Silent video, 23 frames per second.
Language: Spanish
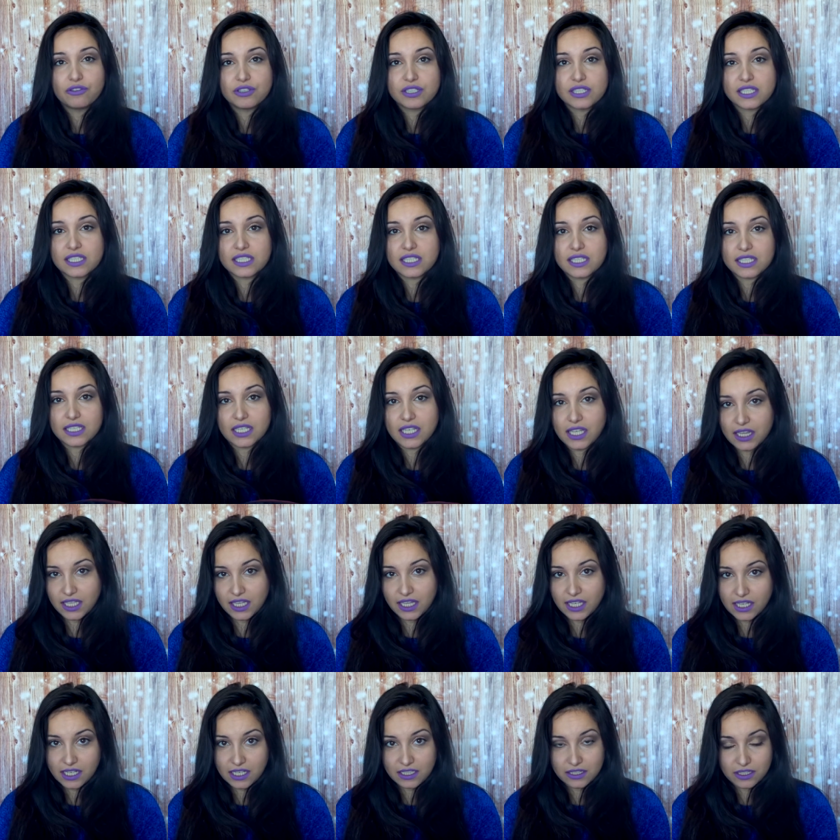no es de estas que te
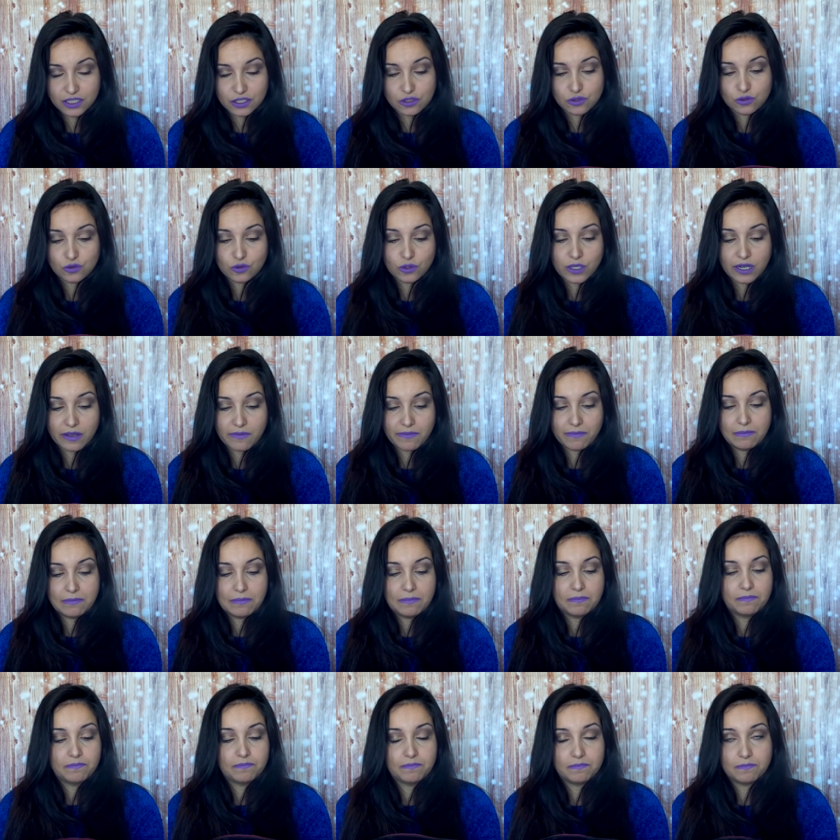deja textura
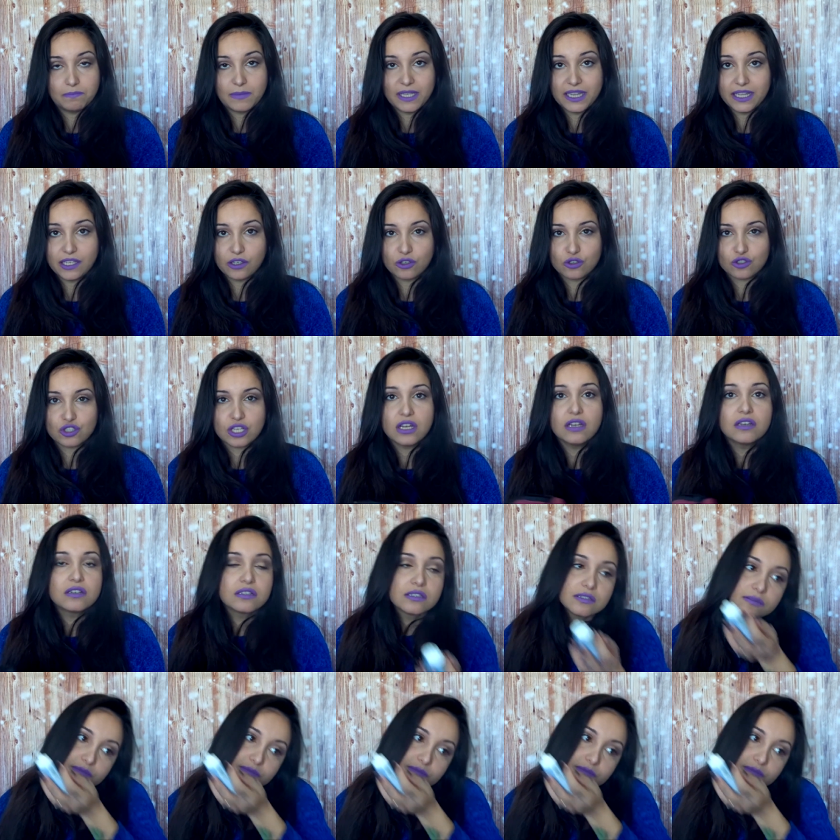mm, mantecosa.